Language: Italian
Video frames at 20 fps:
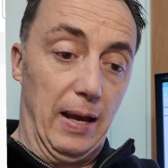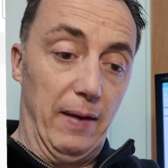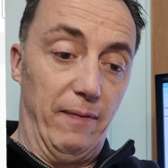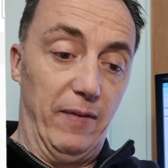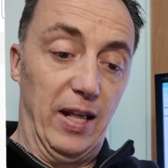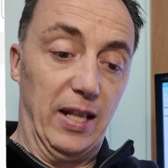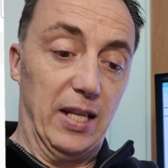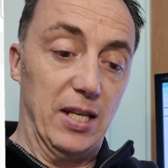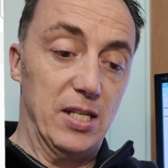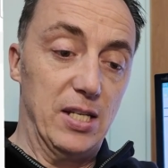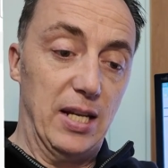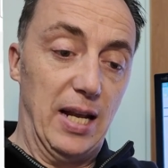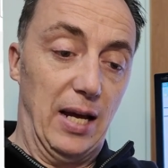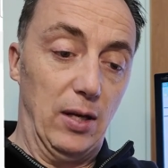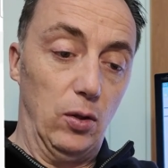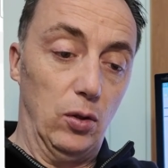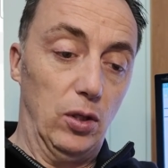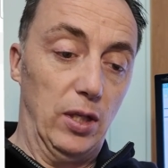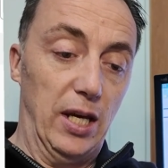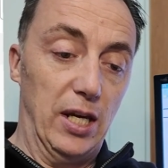vedete
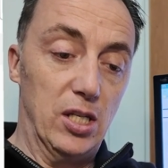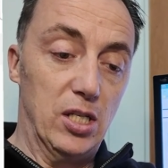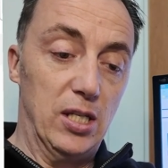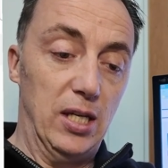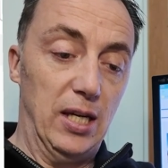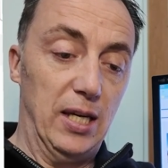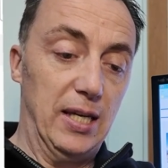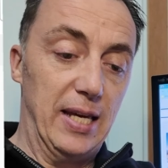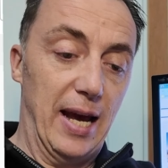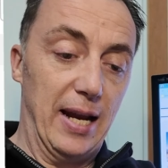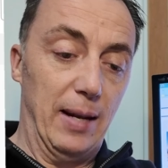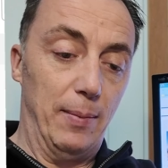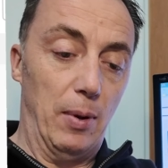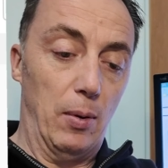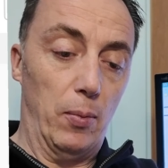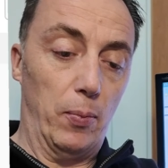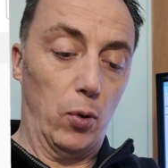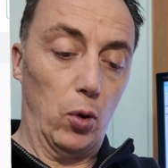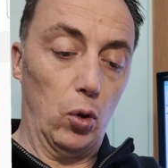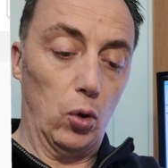gennaio 10, ieri
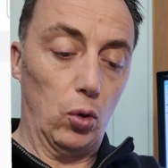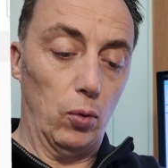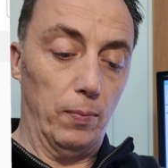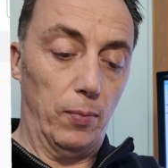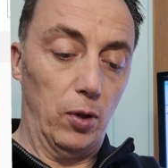abbiamo prodotto un